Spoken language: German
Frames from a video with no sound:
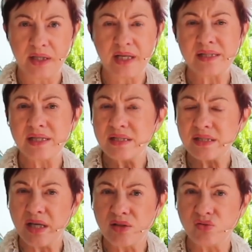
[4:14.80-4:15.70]
Es
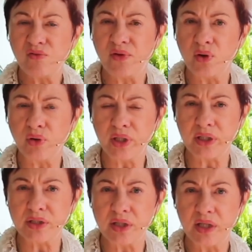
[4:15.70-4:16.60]
ist ja so
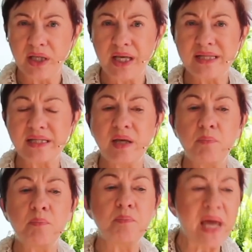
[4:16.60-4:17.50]
verrückt. Es
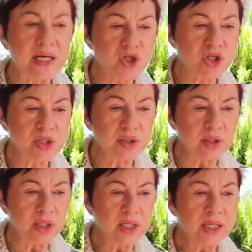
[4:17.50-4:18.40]
gibt Menschen,
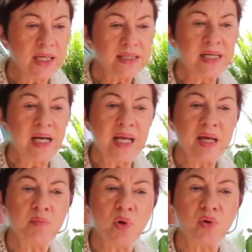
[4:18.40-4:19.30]
die
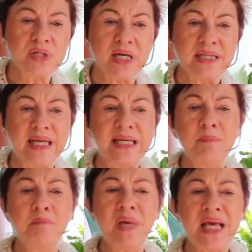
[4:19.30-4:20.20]
leben unter
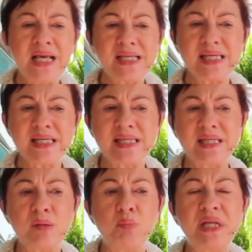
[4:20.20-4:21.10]
den
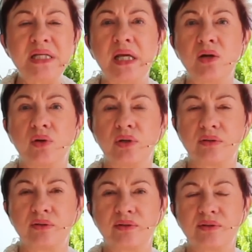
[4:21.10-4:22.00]
miesesten Bedingungen
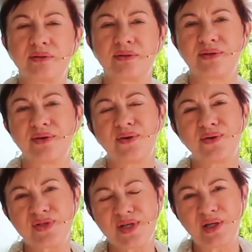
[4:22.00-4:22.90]

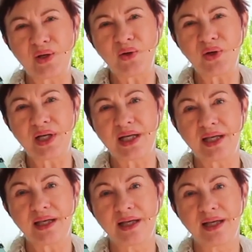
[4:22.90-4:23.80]
und sind glücklich.
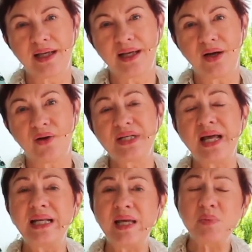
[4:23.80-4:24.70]
Und
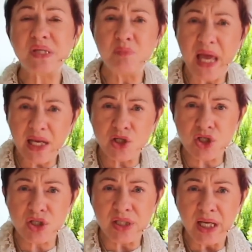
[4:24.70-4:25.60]
dann gibt es
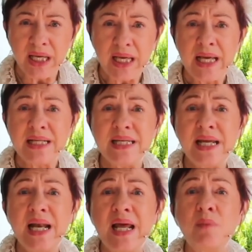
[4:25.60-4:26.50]
Menschen, die
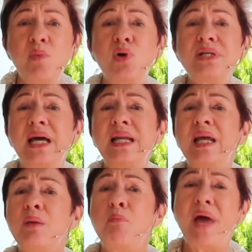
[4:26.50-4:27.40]
leben unter
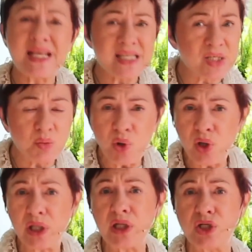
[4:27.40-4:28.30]
den
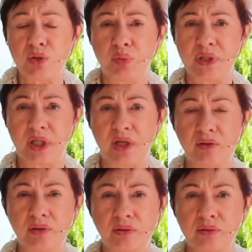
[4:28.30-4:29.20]
bestmöglichen Bedingungen